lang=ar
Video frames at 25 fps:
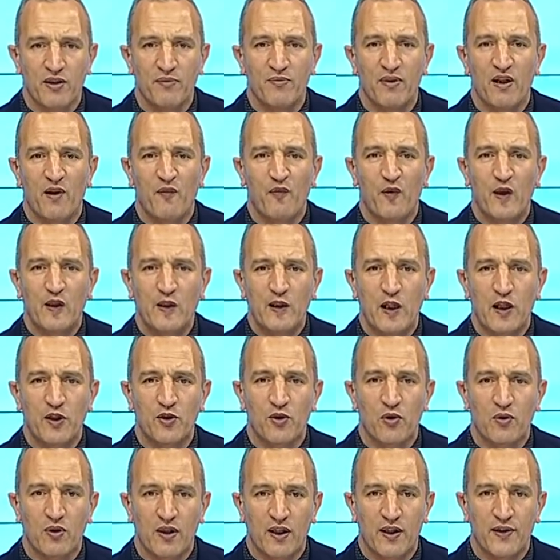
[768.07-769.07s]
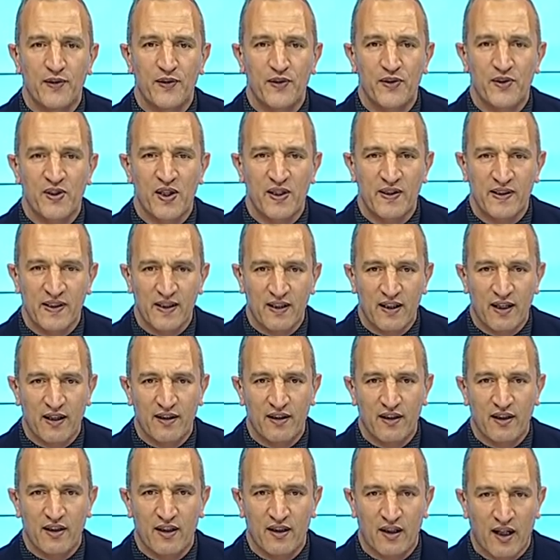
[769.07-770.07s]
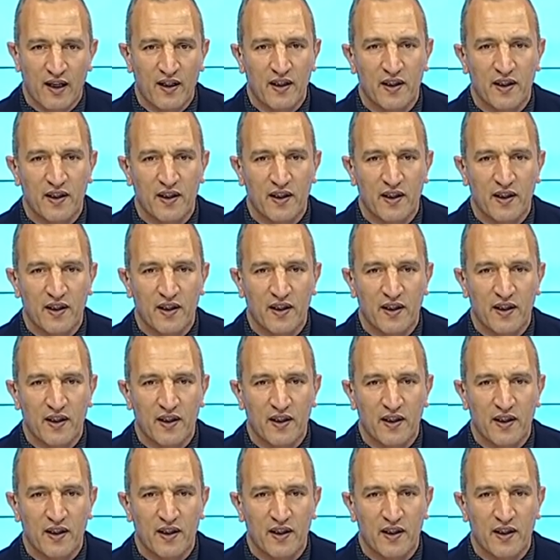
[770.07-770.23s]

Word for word: ملفاتها شكرا جزيلا لك